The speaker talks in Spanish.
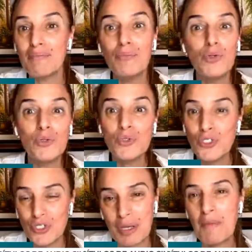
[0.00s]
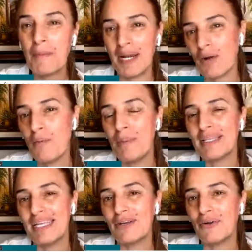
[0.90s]
mucho tiempo para
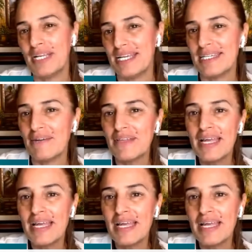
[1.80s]
compartir con ella.